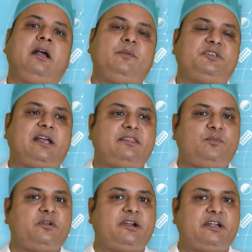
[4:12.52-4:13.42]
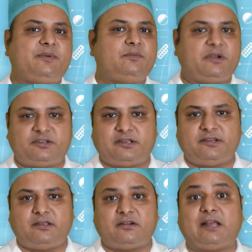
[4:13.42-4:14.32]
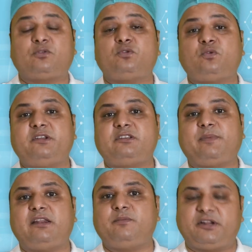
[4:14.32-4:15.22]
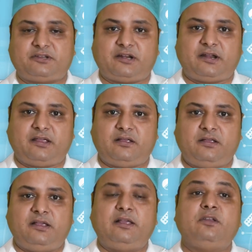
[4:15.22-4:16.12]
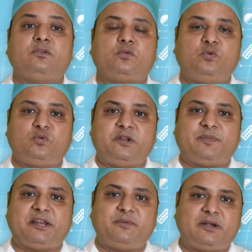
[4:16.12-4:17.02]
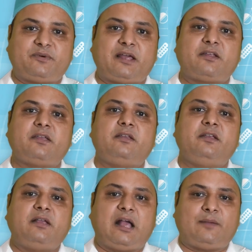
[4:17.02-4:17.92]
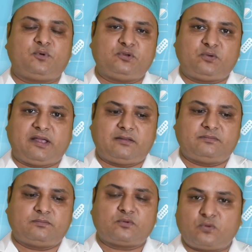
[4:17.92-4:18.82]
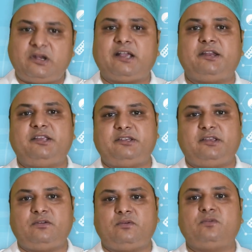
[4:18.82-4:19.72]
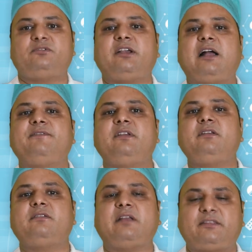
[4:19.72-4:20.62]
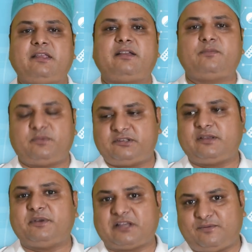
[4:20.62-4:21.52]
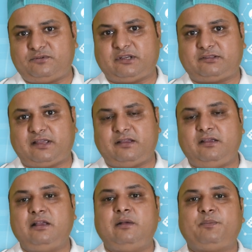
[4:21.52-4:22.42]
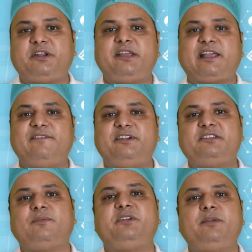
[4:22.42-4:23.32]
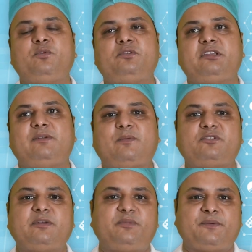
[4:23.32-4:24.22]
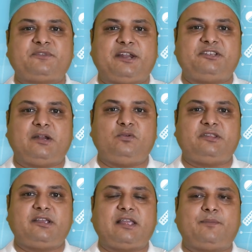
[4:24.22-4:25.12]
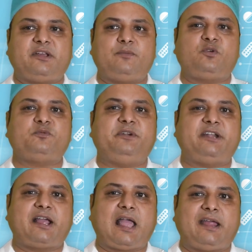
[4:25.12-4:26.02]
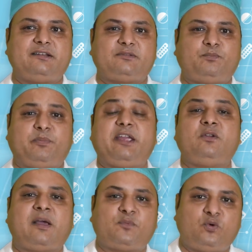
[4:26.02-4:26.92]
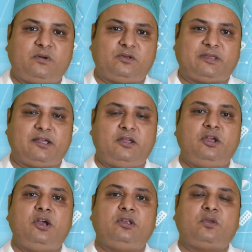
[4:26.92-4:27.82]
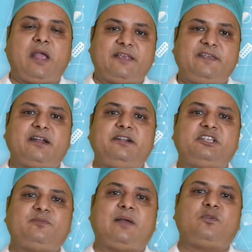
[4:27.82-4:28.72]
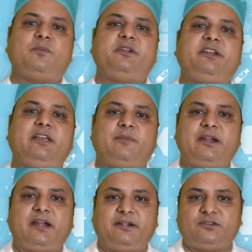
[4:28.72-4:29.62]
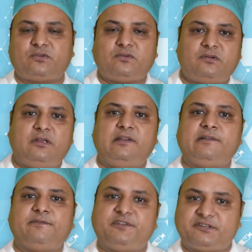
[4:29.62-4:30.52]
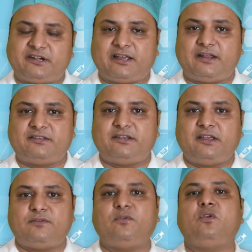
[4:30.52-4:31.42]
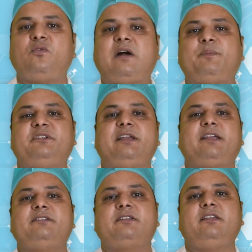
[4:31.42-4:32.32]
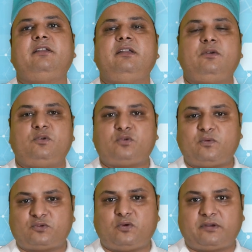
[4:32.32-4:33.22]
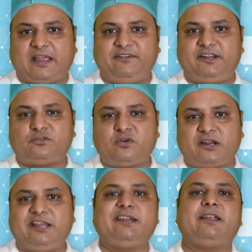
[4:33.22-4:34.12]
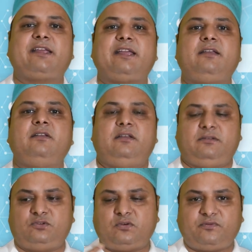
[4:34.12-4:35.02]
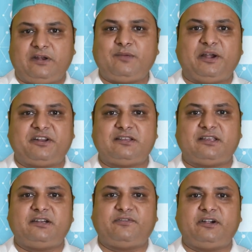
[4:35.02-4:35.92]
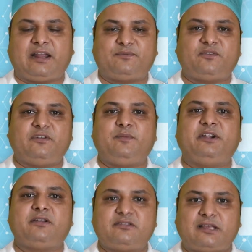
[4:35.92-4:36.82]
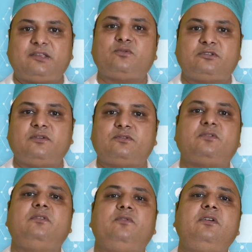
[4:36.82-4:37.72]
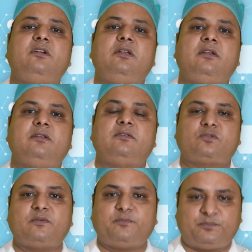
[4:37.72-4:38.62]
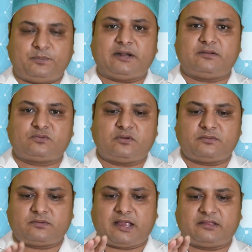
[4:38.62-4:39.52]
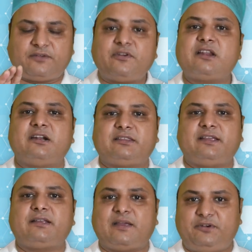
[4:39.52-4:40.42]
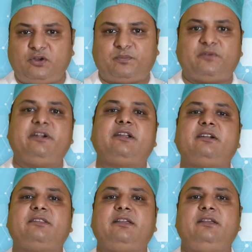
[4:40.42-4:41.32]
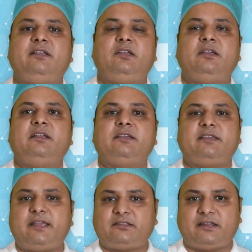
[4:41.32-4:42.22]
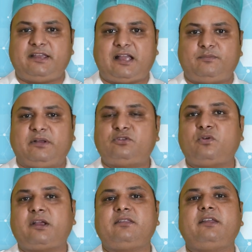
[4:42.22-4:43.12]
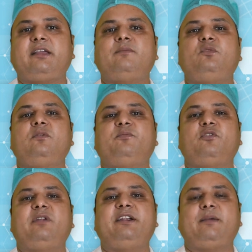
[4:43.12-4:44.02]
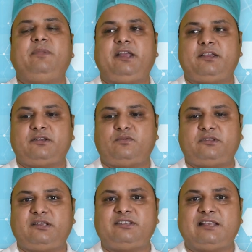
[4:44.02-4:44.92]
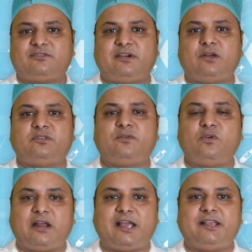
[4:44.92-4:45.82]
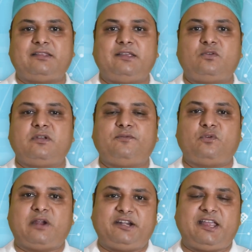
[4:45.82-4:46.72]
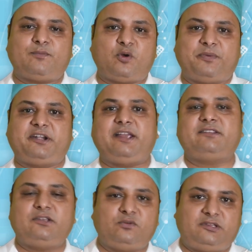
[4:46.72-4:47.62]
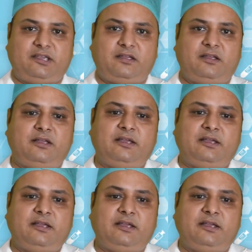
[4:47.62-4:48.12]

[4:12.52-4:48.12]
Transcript: हमेशा आधे पौन घंटे बाद ब्रश करिए रात को सोने से पहले ब्रश करना है गुनगुने पानी में नमक डाल के आपको जो है कुल्ले करनी चाहिए उससे काफ़ी हद तक इससे बचाव हो सकता है पर ये कैविटी जब डीप होती है जब आपको सिम्टम्स आने चालू होते हैं कि आपने कभी कुछ मीठा खाया इट्स पेन आपको होना होता है तो ऐसी कंडीशन में आपको अपने नियर बाई डेंटिस्ट को विजिट करना चाहिए वो लोग वहाँ पर जाके इसकी उसको उसको कैविटीज़ को क्लीन करके जो फिलिंग मटेरियल्स आते हैं डिफरेंट टाइप्स ऑफ फिलिंग मटेरियल्स आते हैं उससे उसको वो उसको उसको क्या कहते हैं फिल करते हैं कैविटी को प्रिवेंट करते हैं ये एक तरीका है बच्चों के अंदर एक हम लोग फ्लोराइड एप्लीकेशन होते हैं जेल्स वगैरह होते हैं वो लगाए जाते हैं क्योंकि फ्लोराइड की एक प्रॉपर्टी ऐसी होती है